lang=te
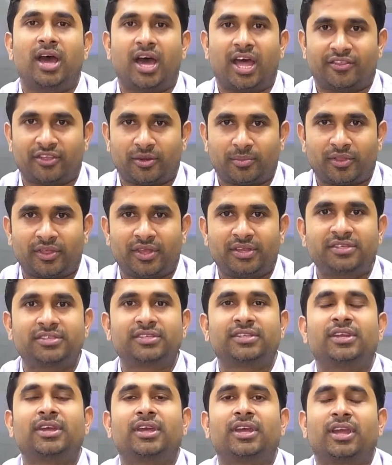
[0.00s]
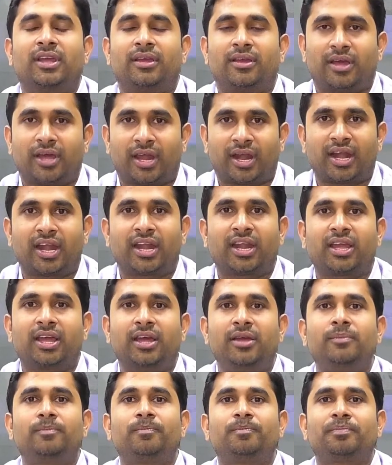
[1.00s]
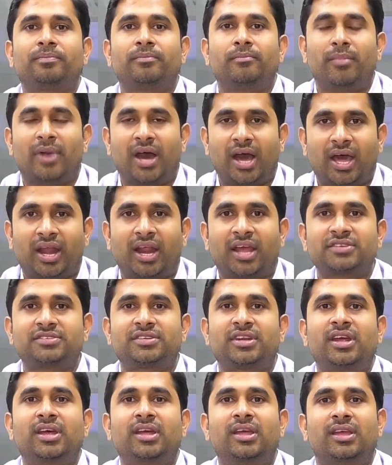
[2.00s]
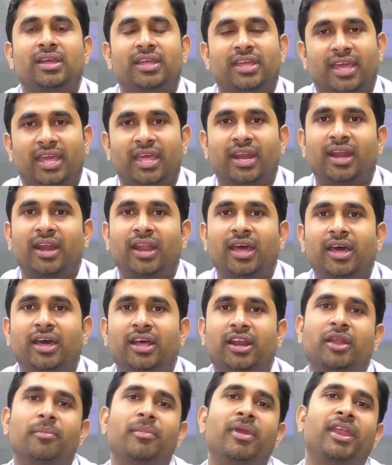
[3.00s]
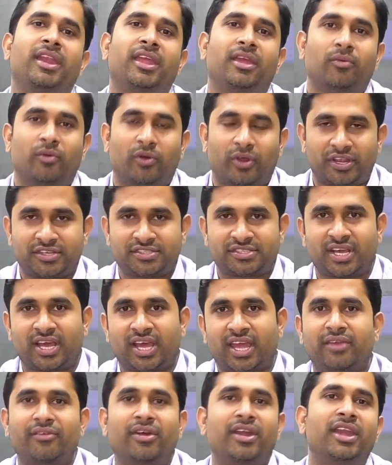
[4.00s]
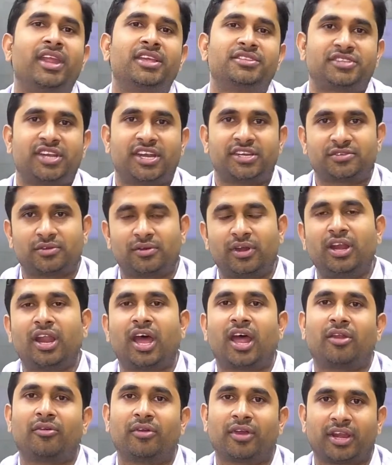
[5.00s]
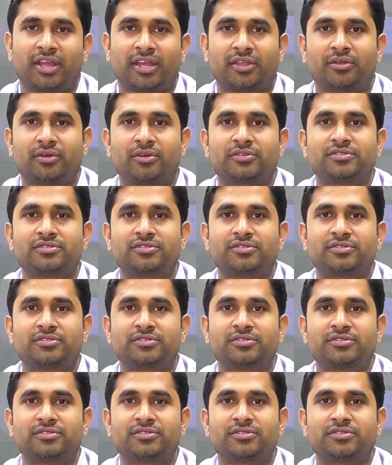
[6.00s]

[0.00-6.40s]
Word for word: ఆంధ్రప్రదేశ్ కర్ణాటక మహారాష్ట్ర కేరళ రిమైనింగ్ ఒరిస్సా ఇవన్నీ స్టేట్స్ కూడా నాన్ లోకల్ కిందకి